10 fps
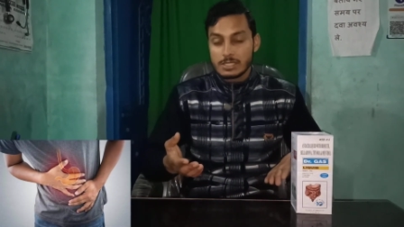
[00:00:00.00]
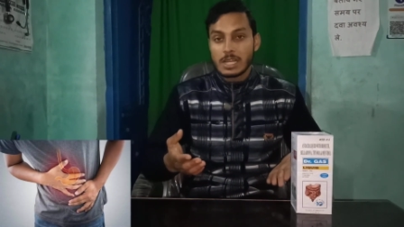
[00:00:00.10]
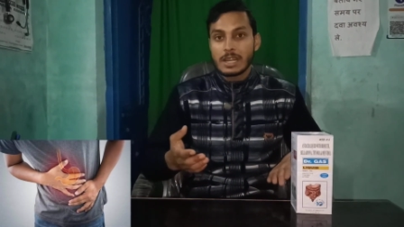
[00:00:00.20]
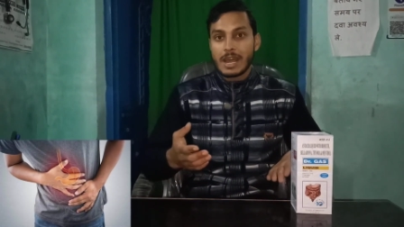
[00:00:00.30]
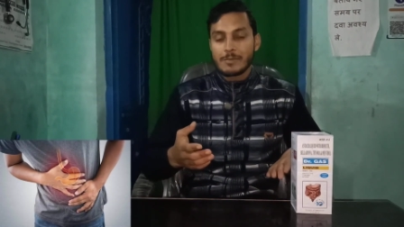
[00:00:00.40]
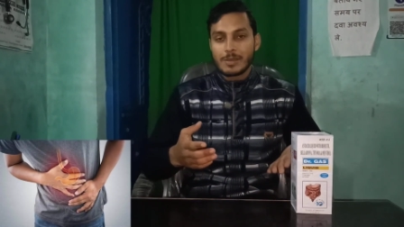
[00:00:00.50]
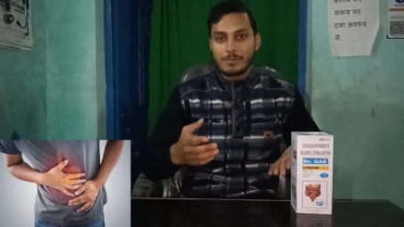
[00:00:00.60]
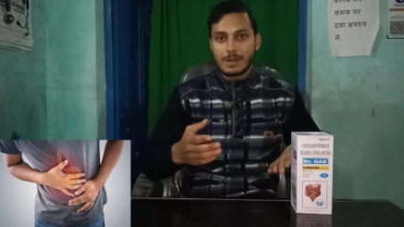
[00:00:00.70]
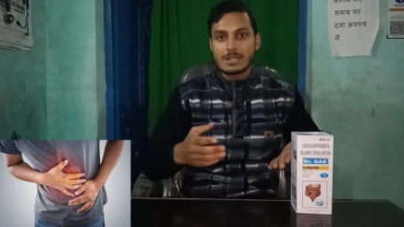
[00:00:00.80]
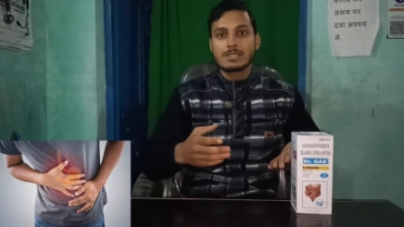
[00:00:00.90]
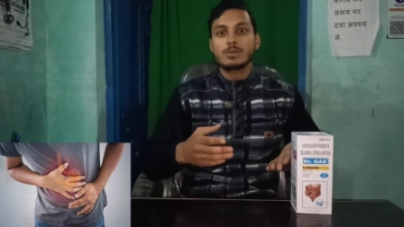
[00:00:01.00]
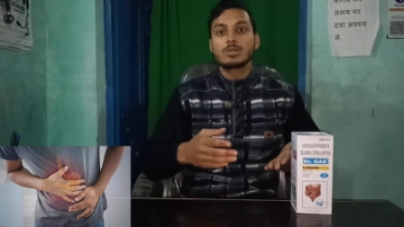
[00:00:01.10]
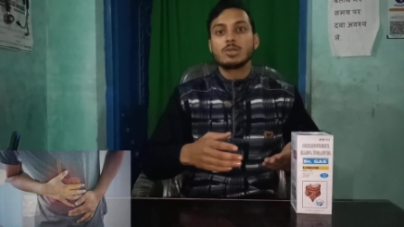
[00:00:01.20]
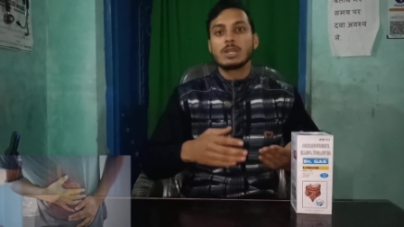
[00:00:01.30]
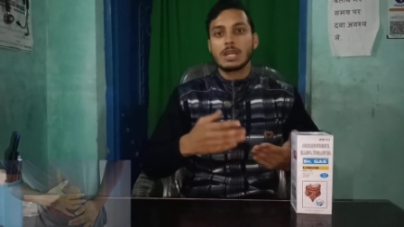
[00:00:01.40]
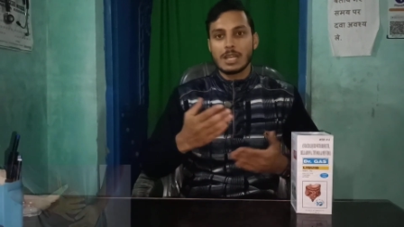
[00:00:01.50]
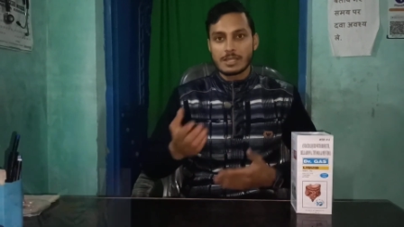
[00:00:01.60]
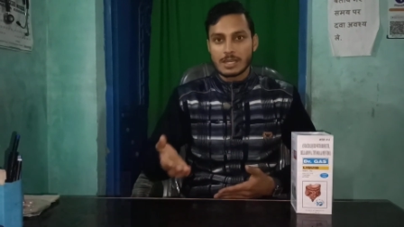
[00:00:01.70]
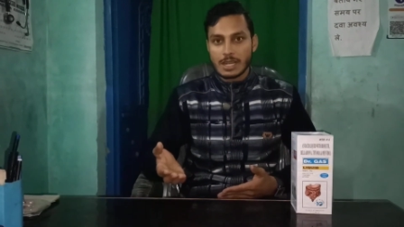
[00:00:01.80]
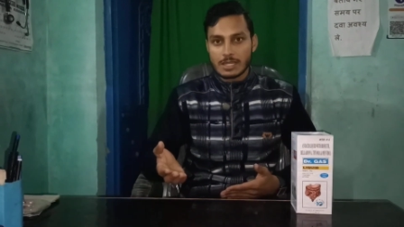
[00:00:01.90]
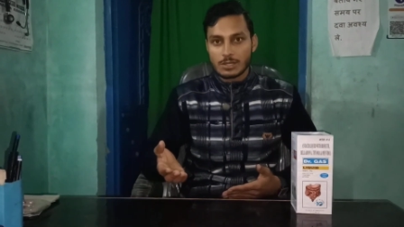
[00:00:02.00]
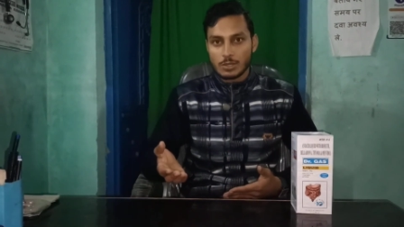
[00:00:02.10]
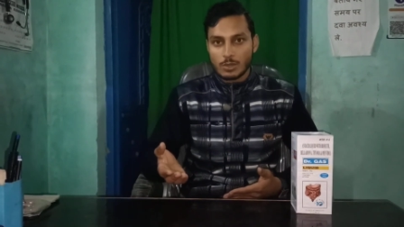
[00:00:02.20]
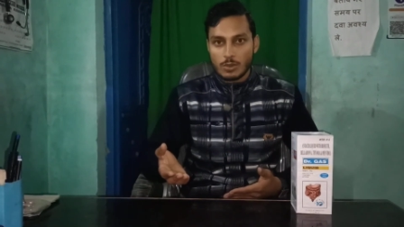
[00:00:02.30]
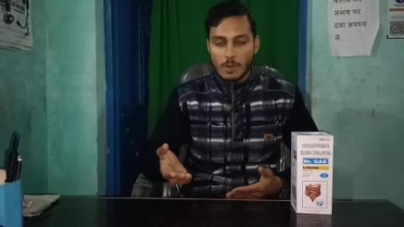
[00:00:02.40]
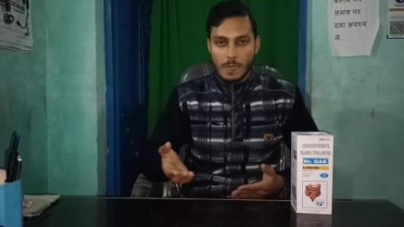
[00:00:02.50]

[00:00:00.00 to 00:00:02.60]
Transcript: जलन आपके पेट से होते हुए गले तक आती हो